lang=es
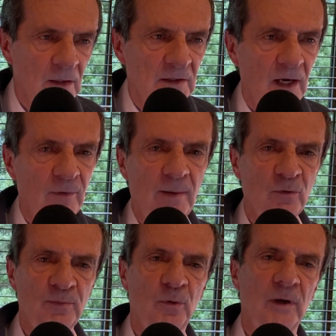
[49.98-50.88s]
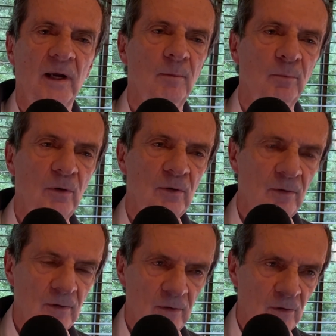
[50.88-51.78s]
Sabremos, por
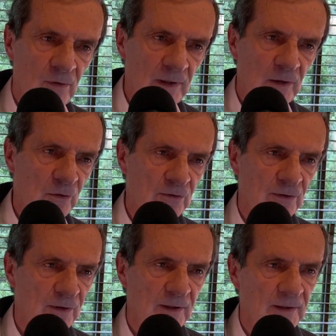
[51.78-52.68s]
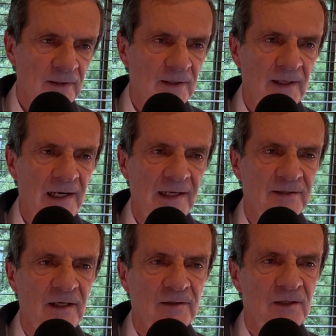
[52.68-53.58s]
ejemplo, lo de los, eh, las
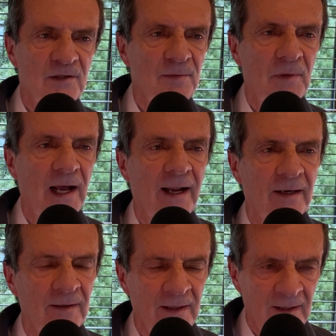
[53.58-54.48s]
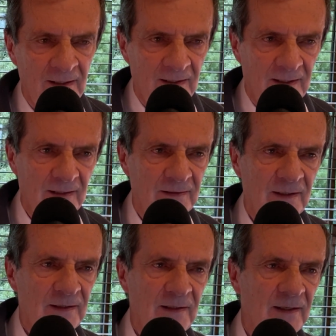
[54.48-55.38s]
siete car que
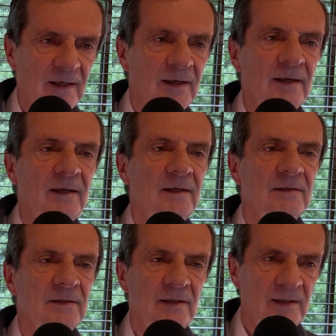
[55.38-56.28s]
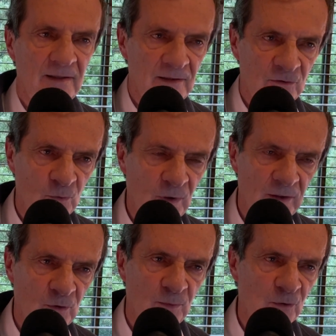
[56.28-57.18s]
tenía este
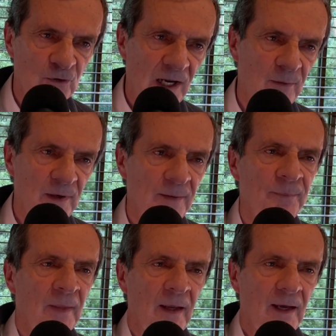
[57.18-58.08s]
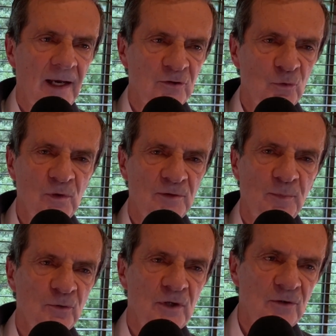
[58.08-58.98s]
sujeto Monsalve a su
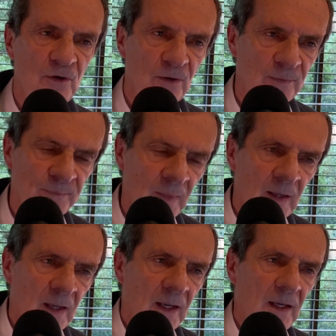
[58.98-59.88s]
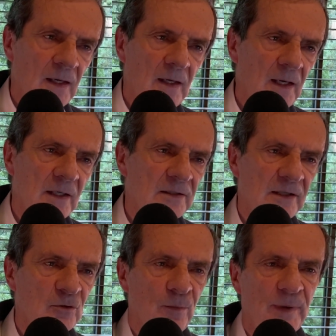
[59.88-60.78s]
disposición y
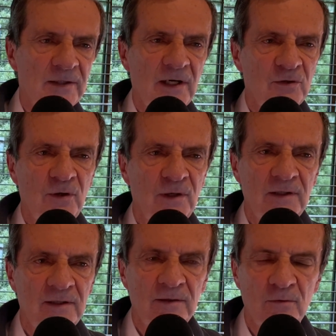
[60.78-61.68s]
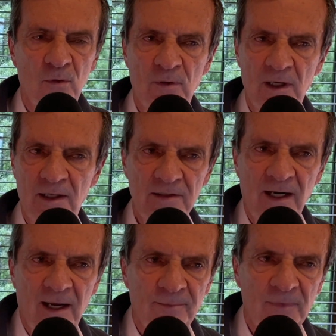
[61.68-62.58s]
esas conversaciones con quiénes
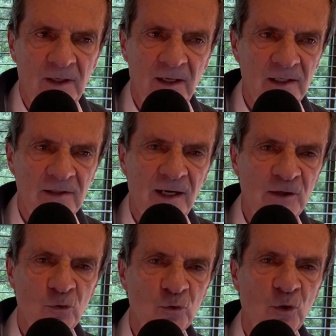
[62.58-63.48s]
eran? quiénes eran sus